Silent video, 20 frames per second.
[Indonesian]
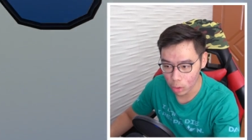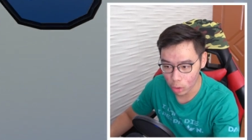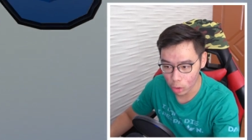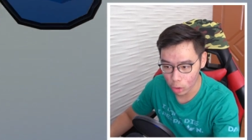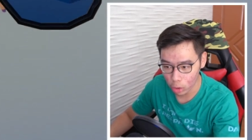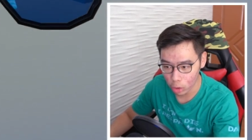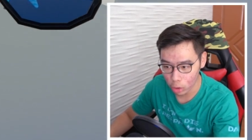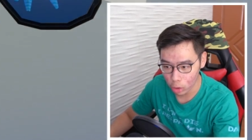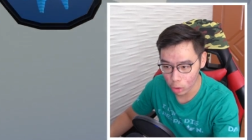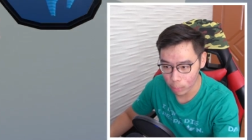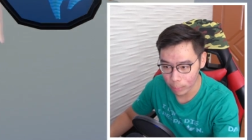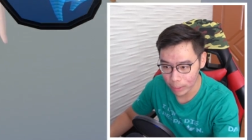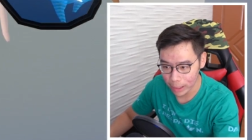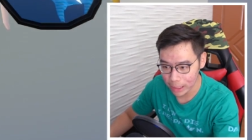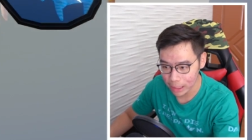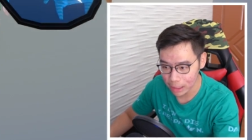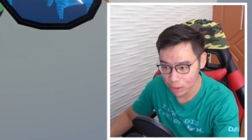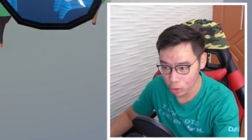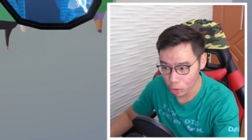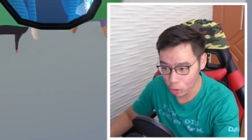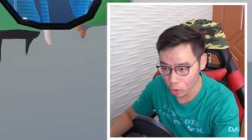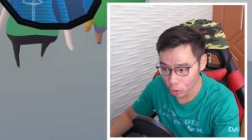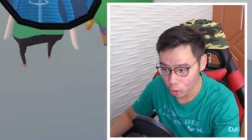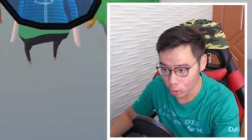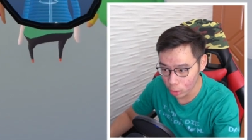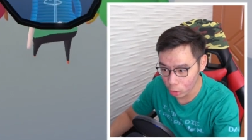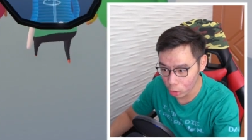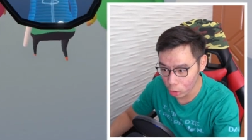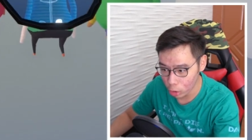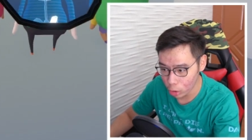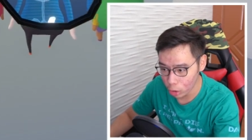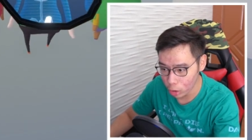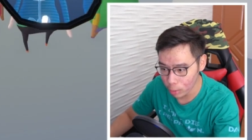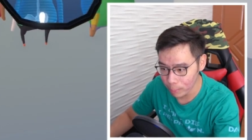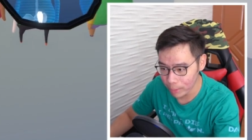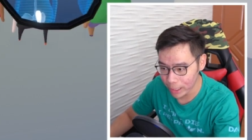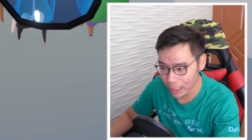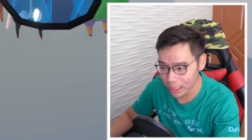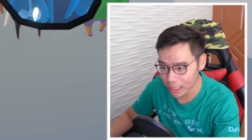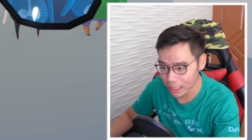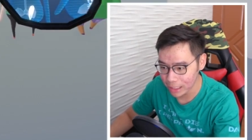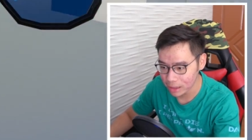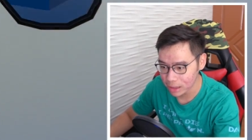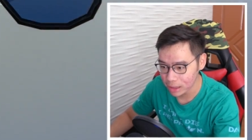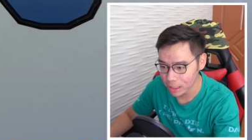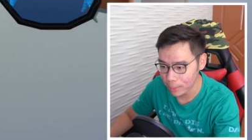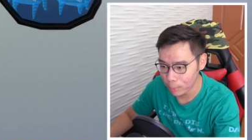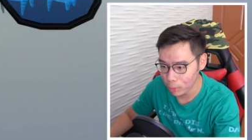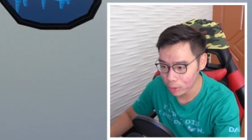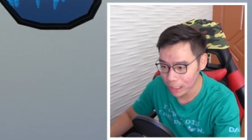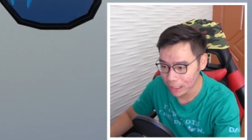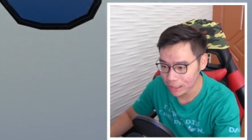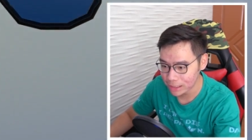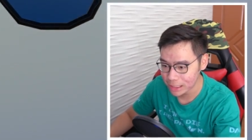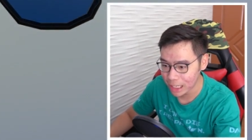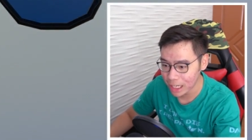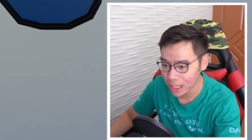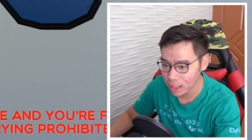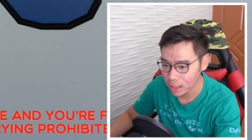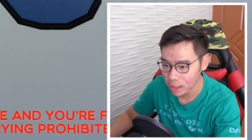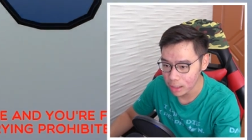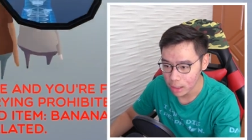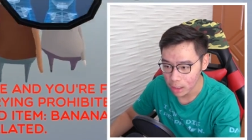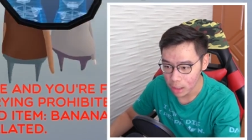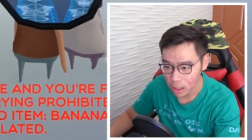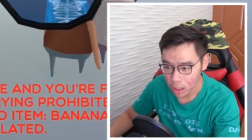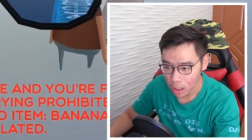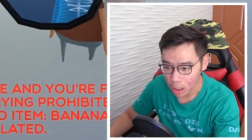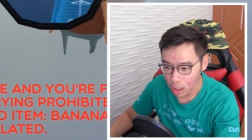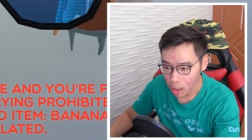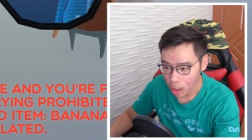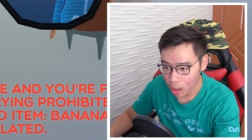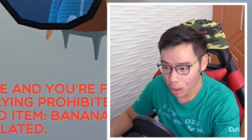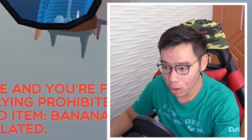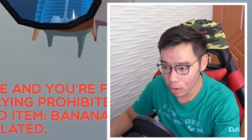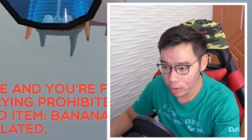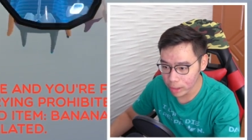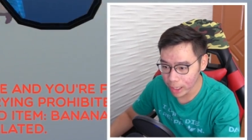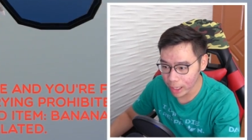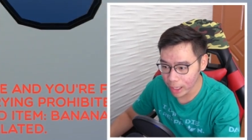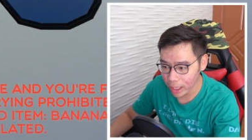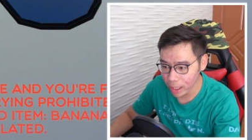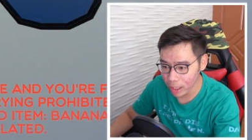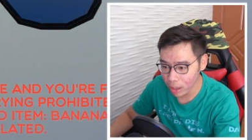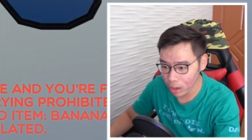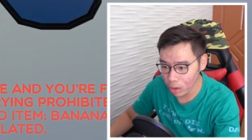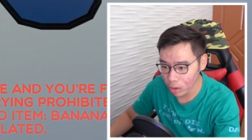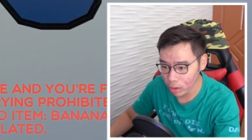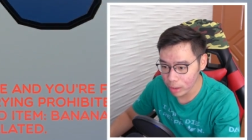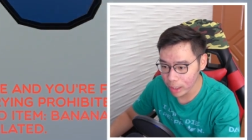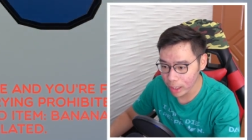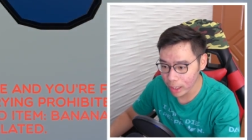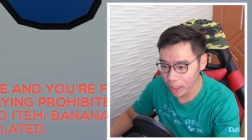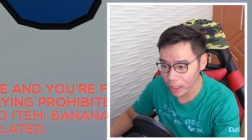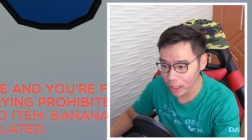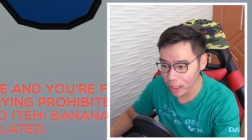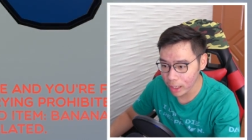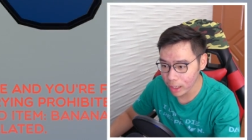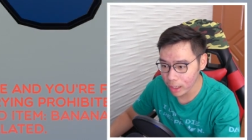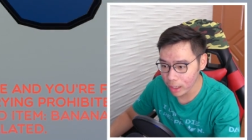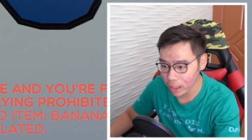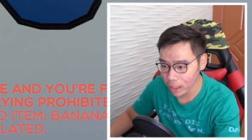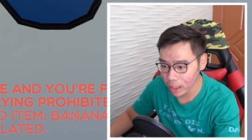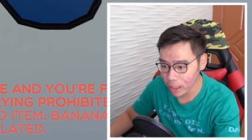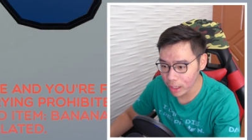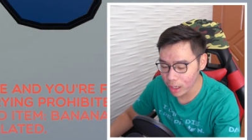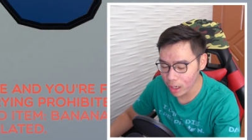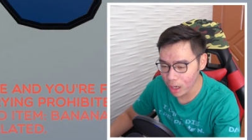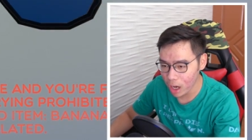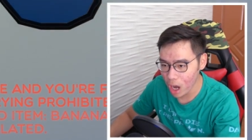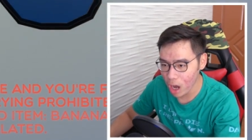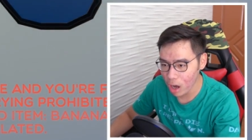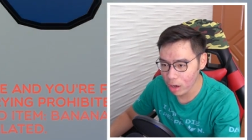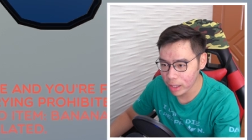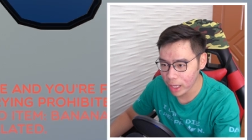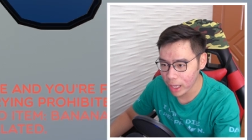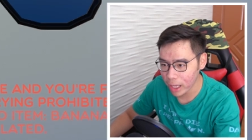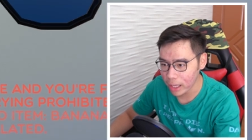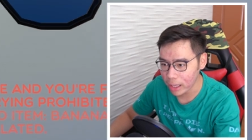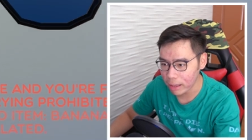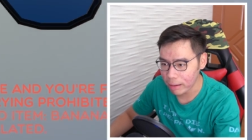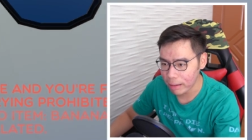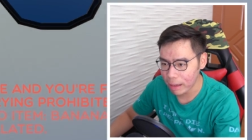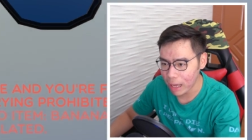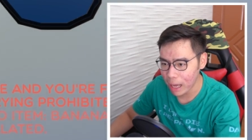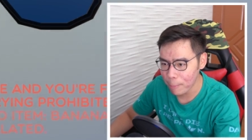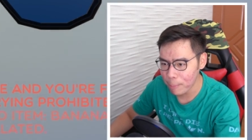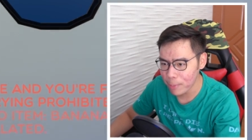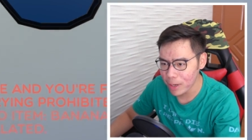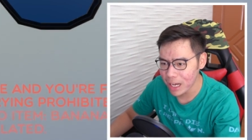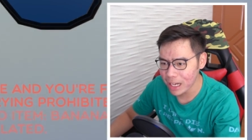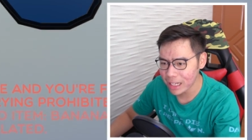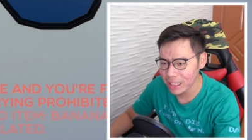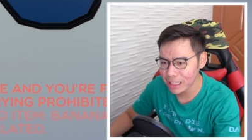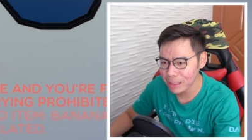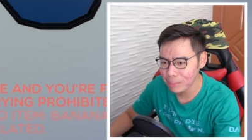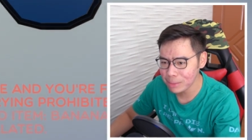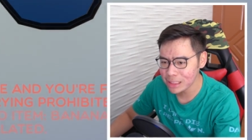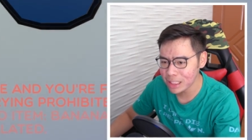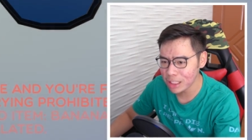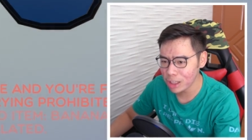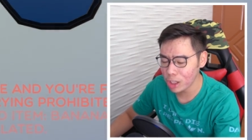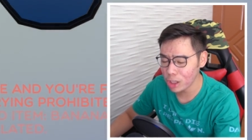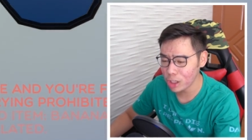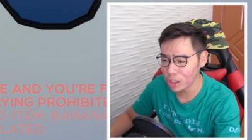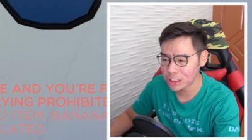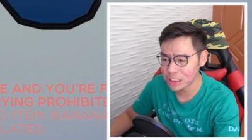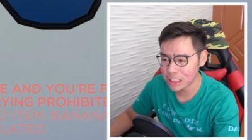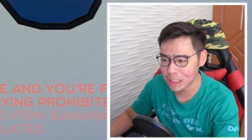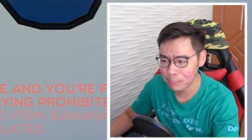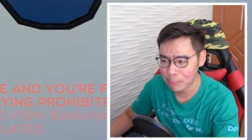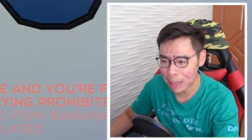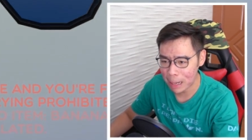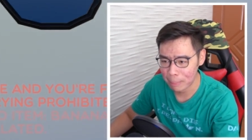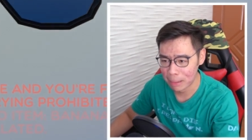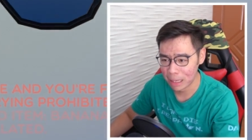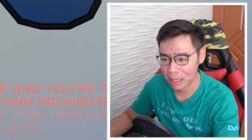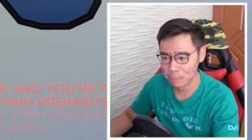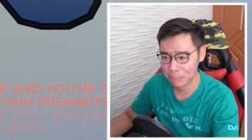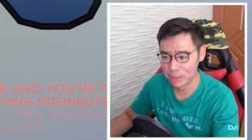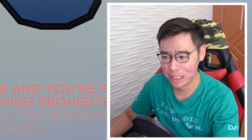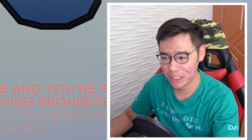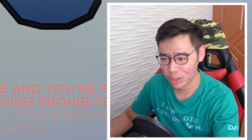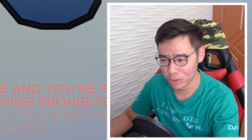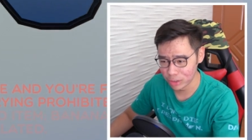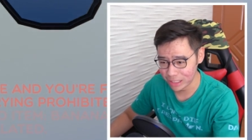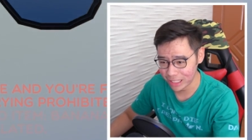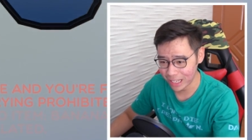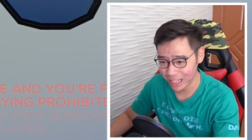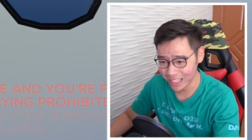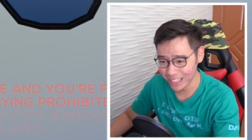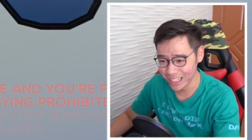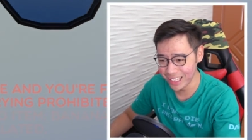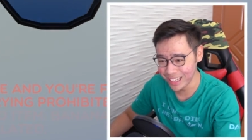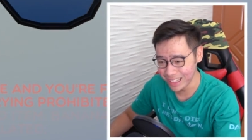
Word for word: Oh my god, oh my god, dia mau nancak. Oke, okay, oke, okay. oke. Okay. Apakah kita bisa lolos ke babak berikutnya?